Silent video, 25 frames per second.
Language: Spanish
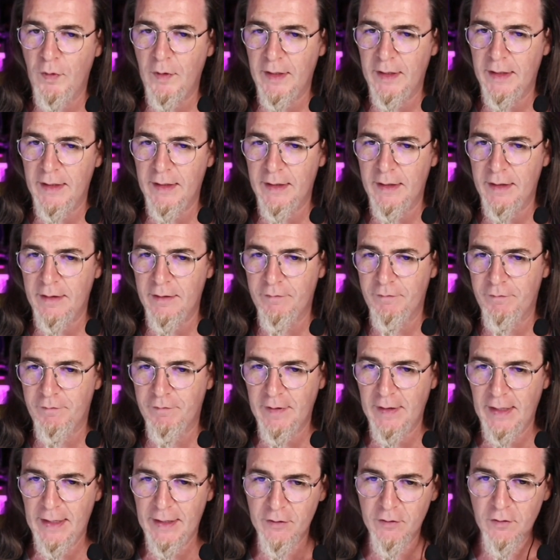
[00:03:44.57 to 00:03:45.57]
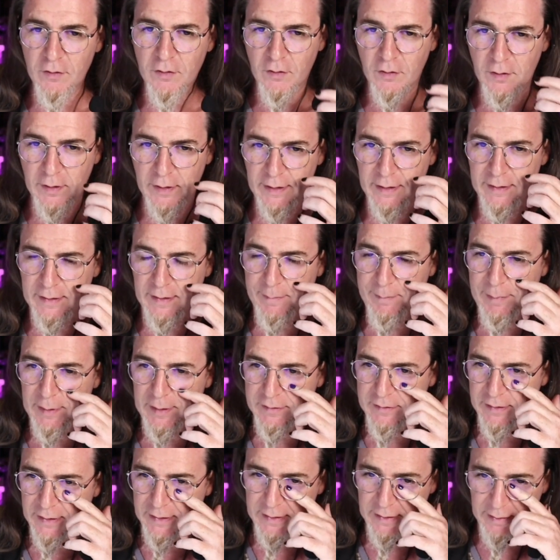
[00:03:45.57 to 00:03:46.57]
Pues fijaros, eh,
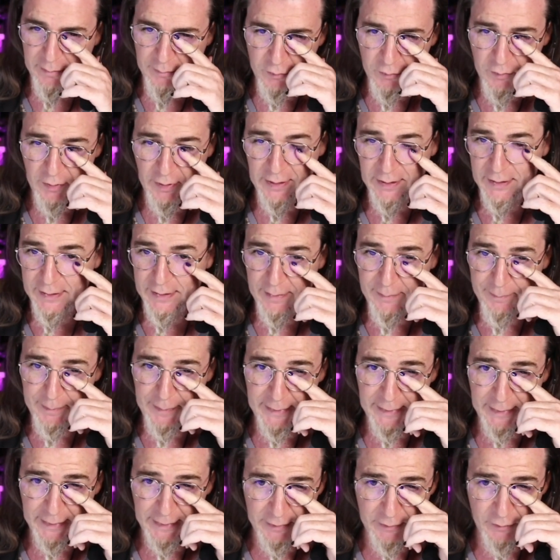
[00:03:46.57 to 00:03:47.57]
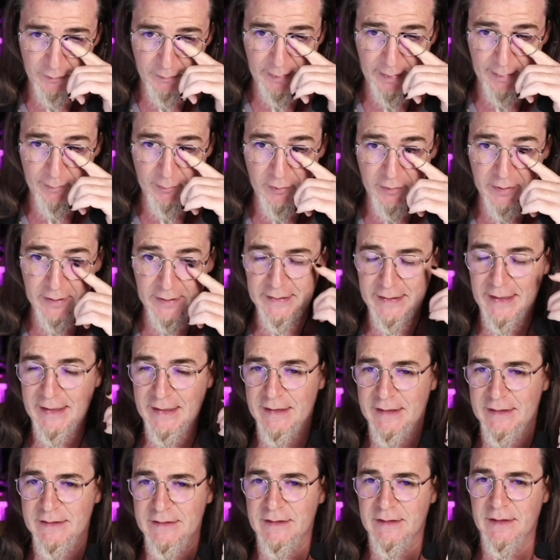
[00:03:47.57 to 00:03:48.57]
aparece aquí la bruja. Qué pena que no veamos
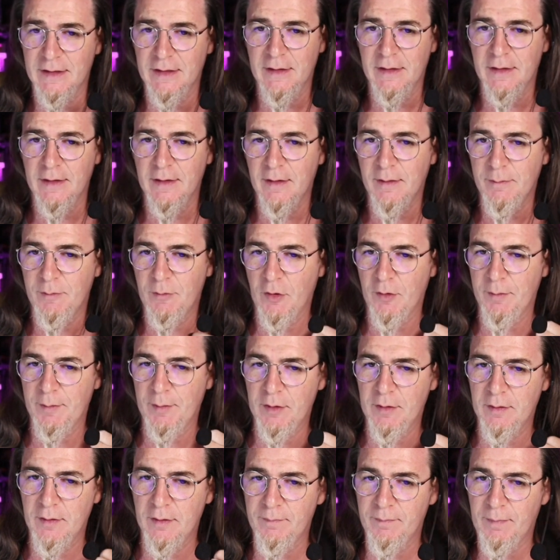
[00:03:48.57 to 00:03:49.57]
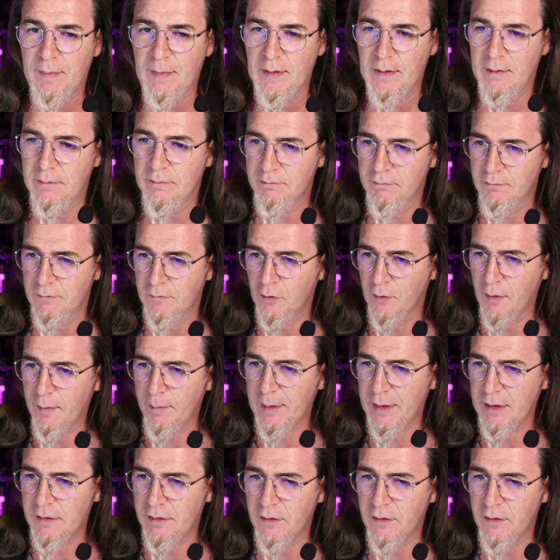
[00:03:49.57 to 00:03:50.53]
detalles. Pero me, no me